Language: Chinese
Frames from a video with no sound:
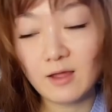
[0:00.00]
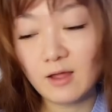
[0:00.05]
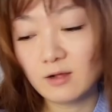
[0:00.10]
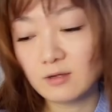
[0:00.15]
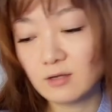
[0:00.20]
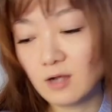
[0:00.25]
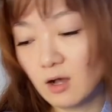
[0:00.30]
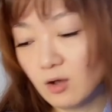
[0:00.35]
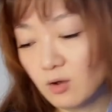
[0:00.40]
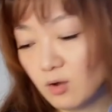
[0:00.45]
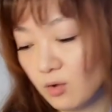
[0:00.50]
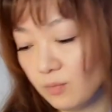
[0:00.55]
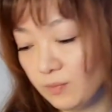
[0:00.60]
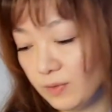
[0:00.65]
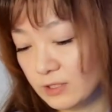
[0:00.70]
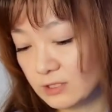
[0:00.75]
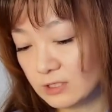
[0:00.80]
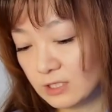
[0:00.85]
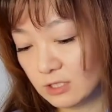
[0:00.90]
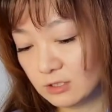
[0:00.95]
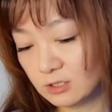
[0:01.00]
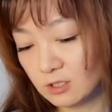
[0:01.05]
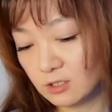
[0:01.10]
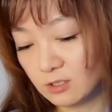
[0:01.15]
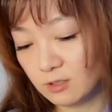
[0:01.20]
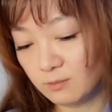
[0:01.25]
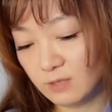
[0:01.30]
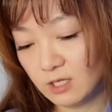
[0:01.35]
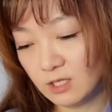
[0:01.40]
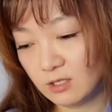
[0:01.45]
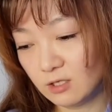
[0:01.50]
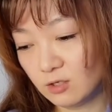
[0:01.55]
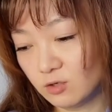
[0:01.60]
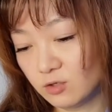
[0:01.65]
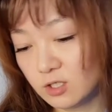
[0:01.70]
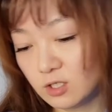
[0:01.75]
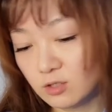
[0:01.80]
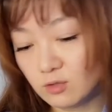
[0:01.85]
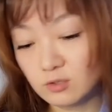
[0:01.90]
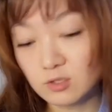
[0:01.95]
然后，并且这里面的有一
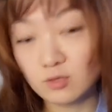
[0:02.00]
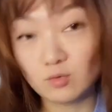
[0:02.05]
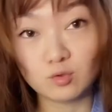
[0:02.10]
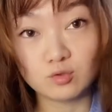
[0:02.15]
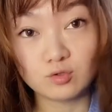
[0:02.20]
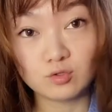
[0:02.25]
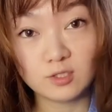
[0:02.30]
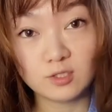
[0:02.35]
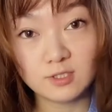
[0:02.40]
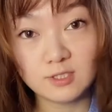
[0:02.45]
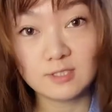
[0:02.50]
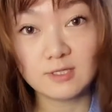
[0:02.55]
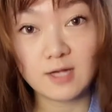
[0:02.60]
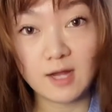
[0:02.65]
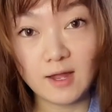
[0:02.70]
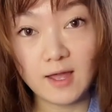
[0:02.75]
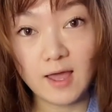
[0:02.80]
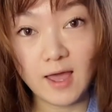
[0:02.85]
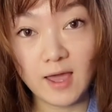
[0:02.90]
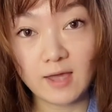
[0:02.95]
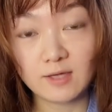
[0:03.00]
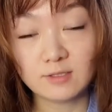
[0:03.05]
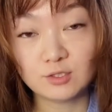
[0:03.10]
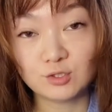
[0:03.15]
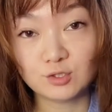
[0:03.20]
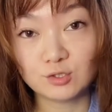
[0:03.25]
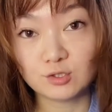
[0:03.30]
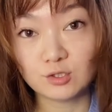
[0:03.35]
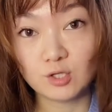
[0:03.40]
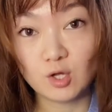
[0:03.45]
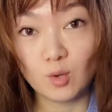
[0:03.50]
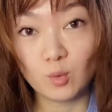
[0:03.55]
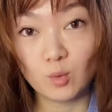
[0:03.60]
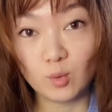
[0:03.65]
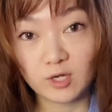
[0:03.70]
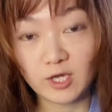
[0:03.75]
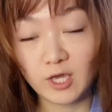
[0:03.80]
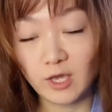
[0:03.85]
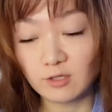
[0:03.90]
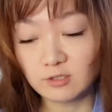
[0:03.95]
些东西，我觉得竟然还是我
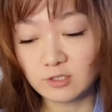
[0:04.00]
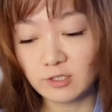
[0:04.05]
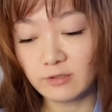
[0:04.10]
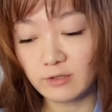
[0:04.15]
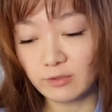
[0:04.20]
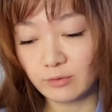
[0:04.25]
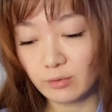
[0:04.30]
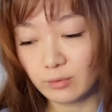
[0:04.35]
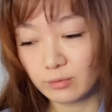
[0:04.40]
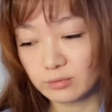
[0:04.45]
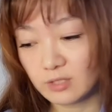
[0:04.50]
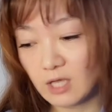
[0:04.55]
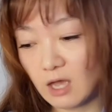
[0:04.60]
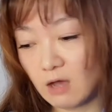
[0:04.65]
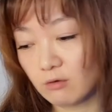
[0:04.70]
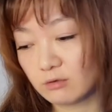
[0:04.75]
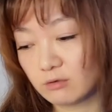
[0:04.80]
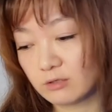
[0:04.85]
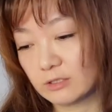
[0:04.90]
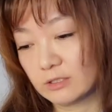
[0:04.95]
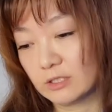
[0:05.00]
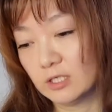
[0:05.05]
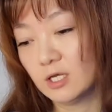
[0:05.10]
可以真的用到的。